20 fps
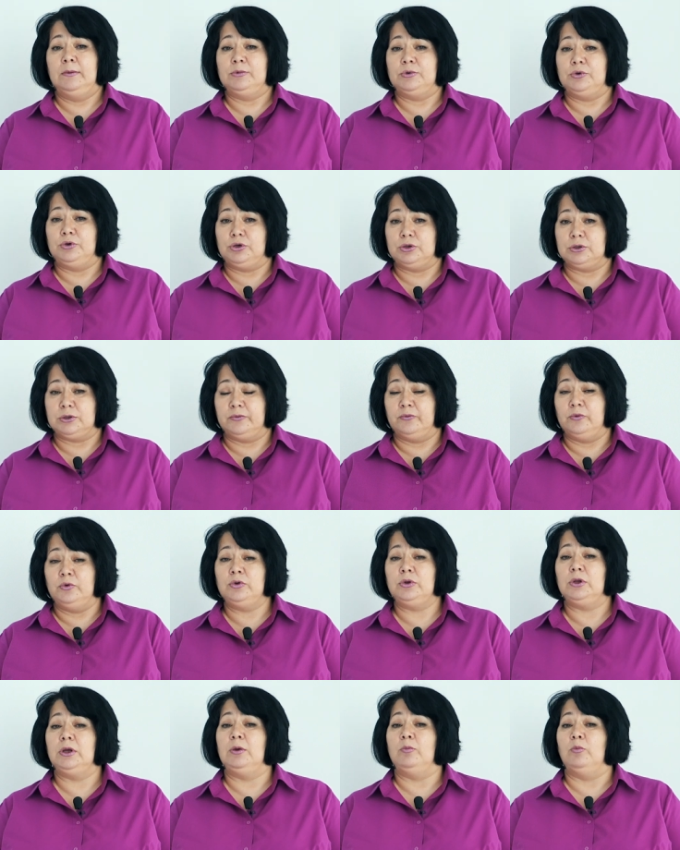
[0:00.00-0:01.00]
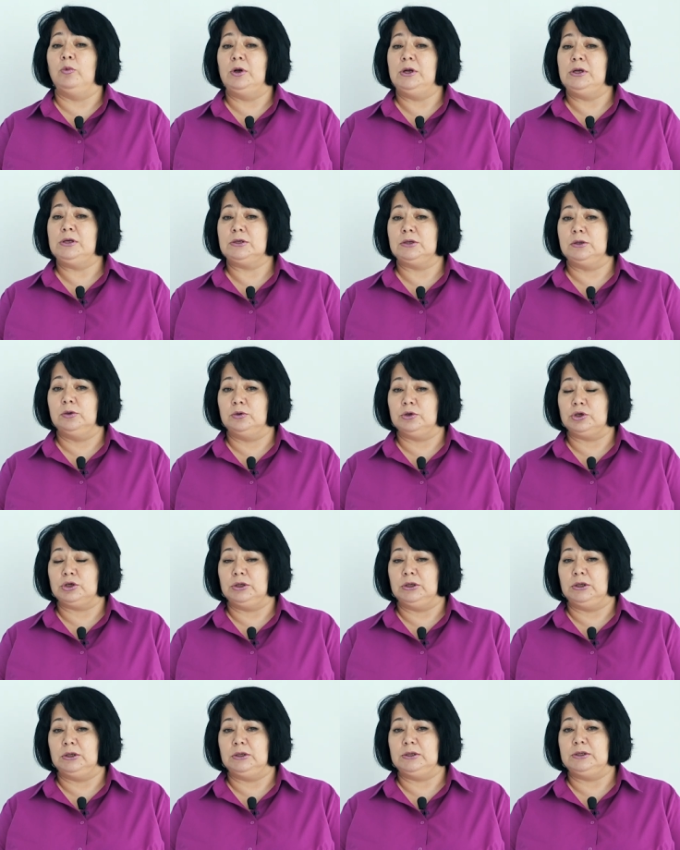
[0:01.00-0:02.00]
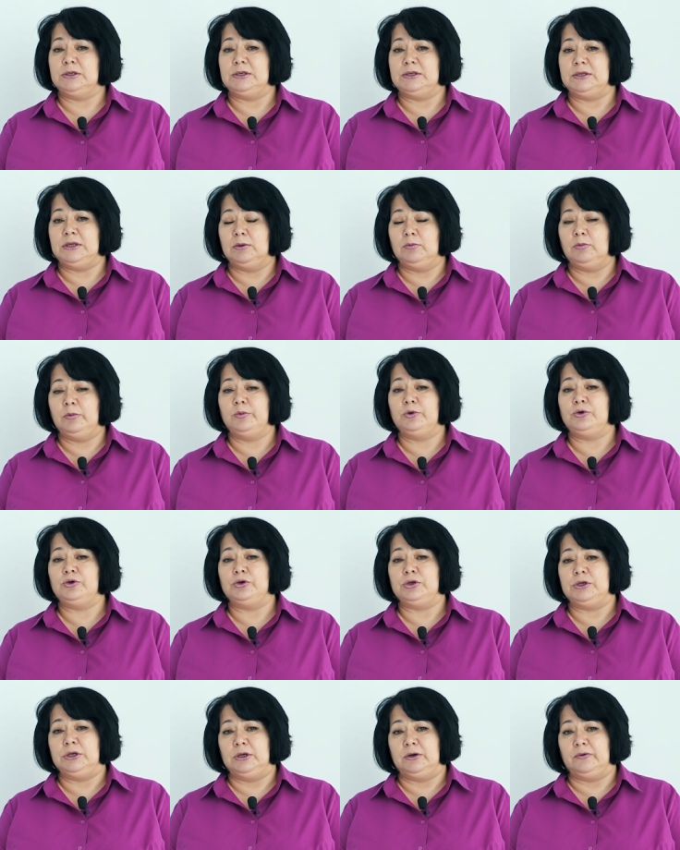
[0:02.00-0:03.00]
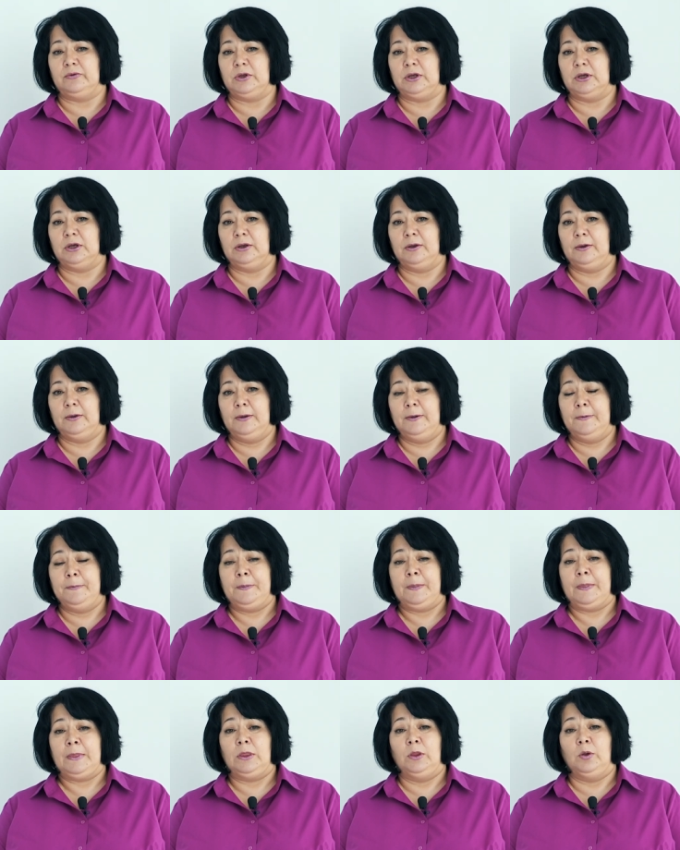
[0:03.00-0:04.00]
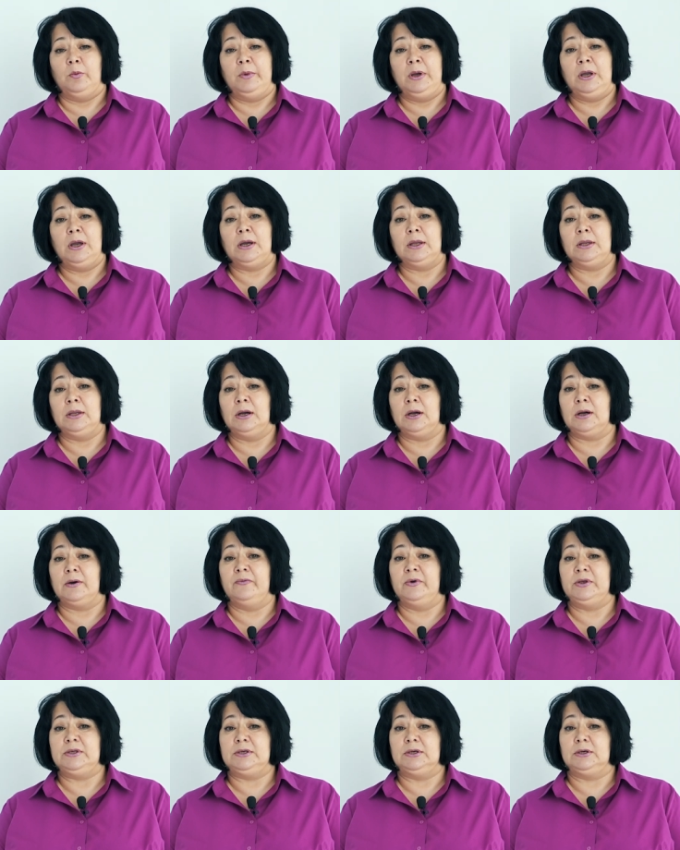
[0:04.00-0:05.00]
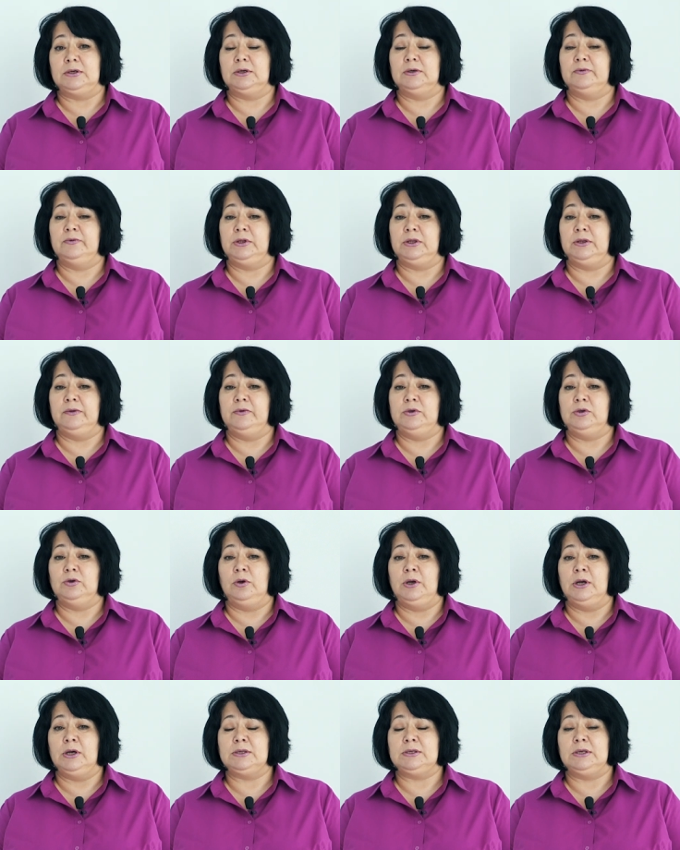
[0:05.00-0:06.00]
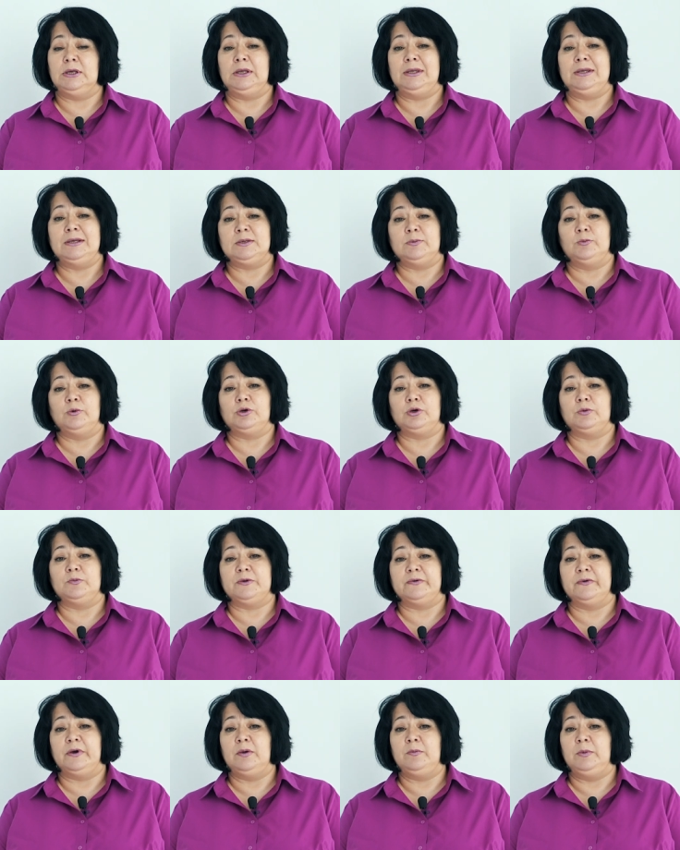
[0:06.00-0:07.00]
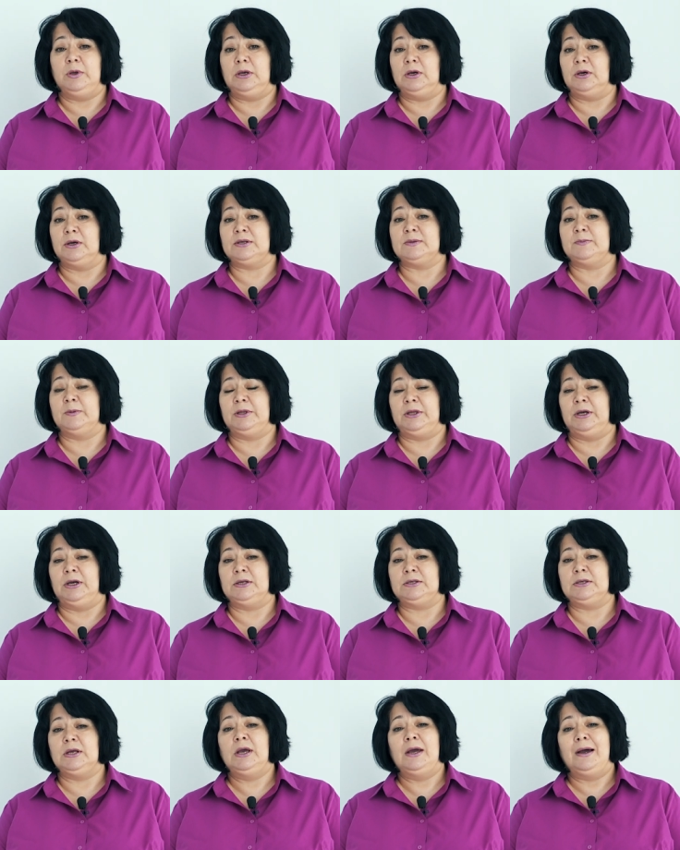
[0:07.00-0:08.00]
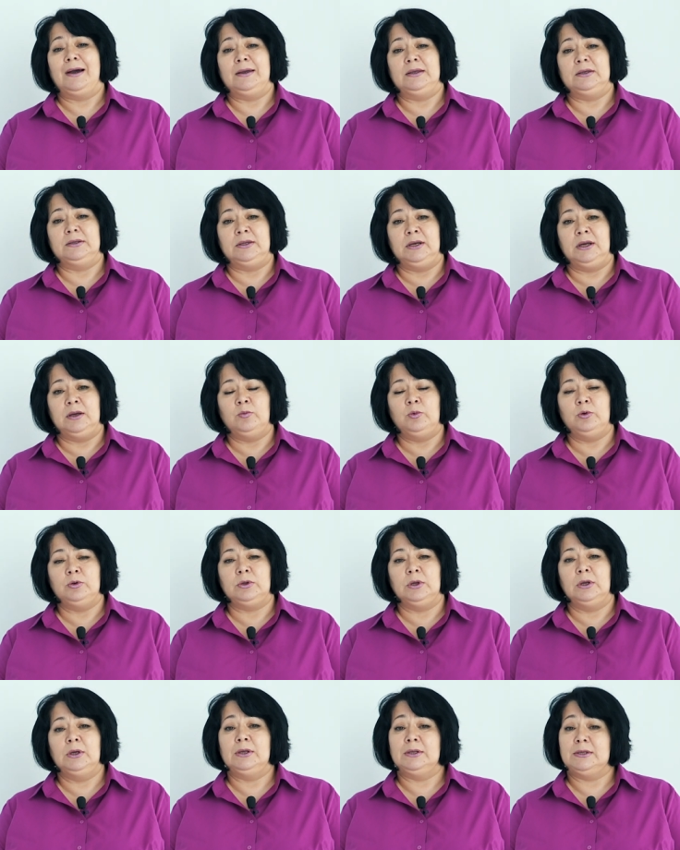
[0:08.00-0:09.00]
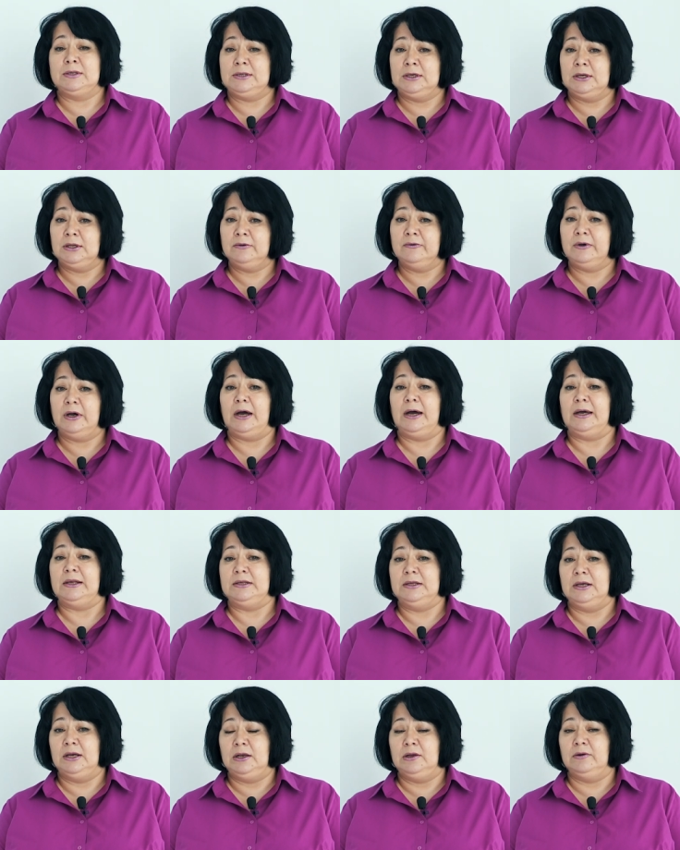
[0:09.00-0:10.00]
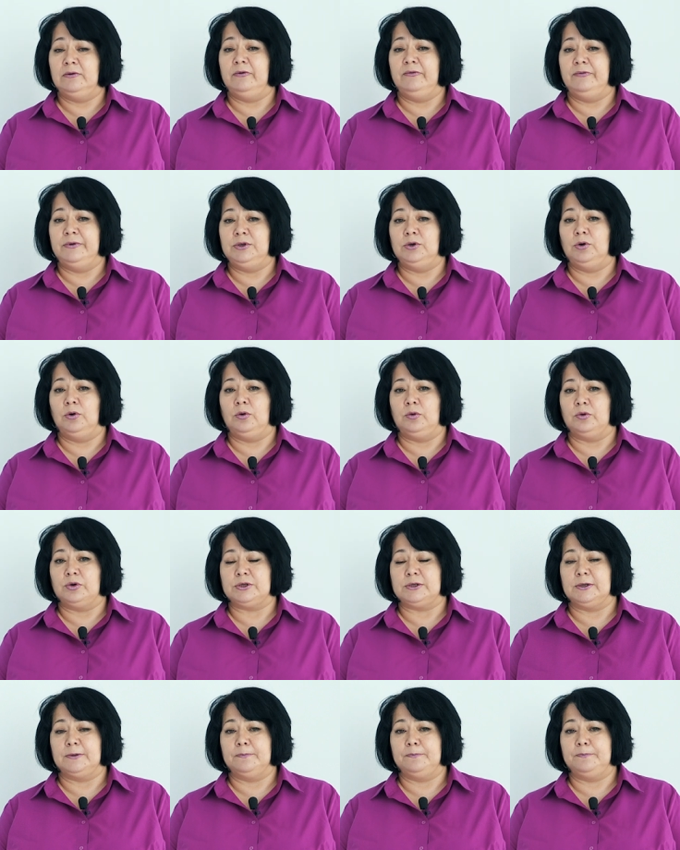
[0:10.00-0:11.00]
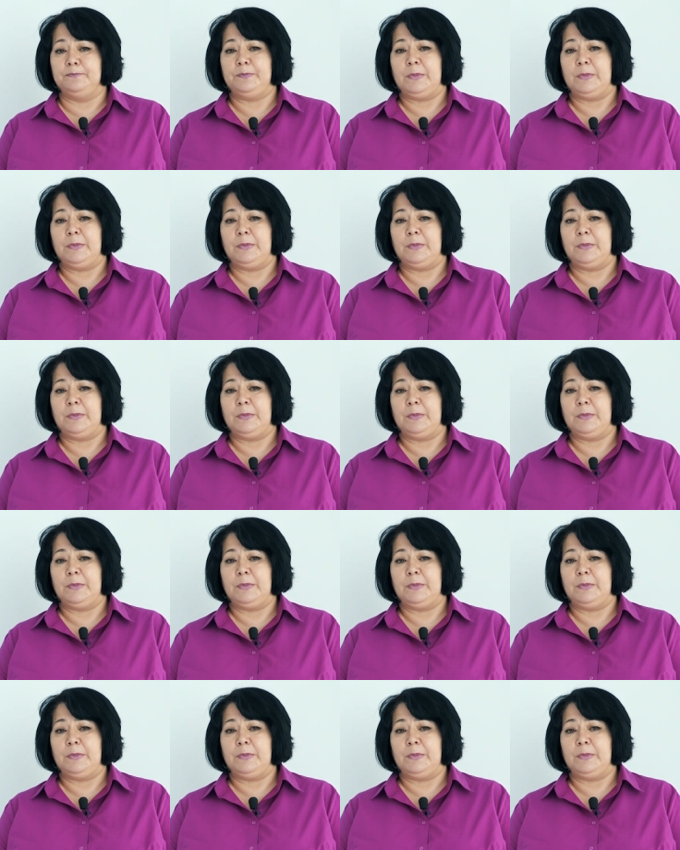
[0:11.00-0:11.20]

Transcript: Существуют и более сложные системы бюджетирования – но мы, однако, в, этих, в этой видеолекции не сможем с вами их рассмотреть. Они требуют целого отдельного видеокурса.